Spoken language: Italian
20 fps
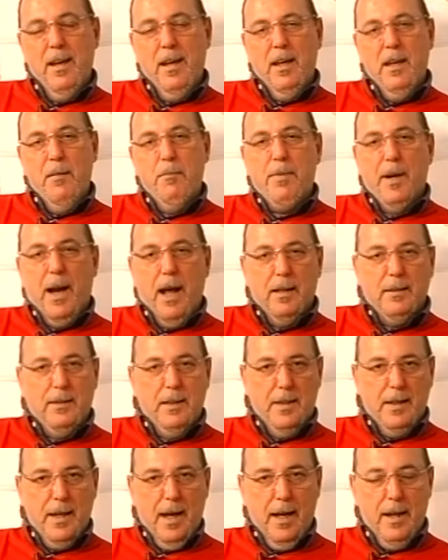In
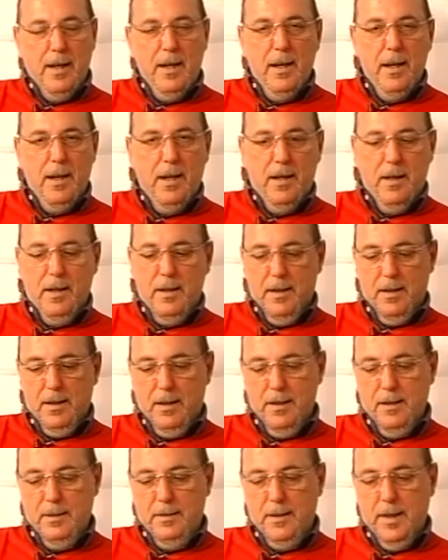pratica
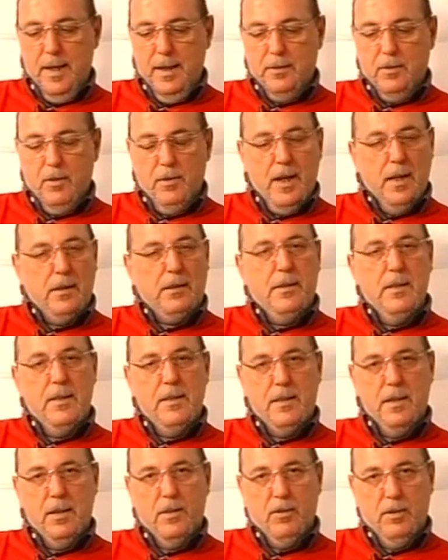il direttore
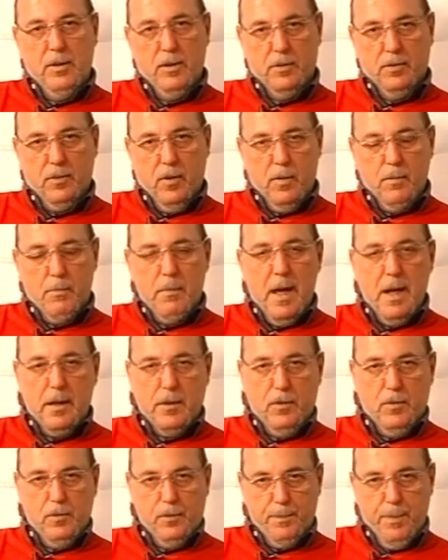artistico, il dottor
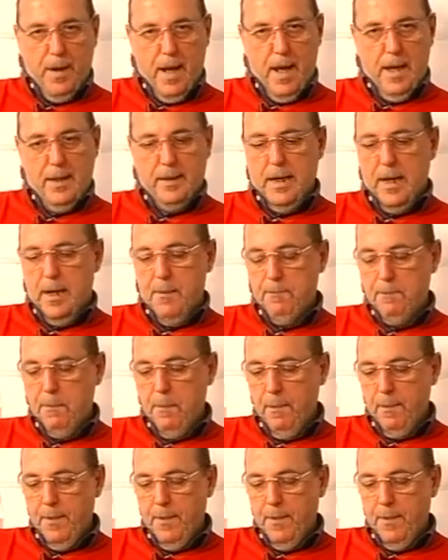Marco Spada,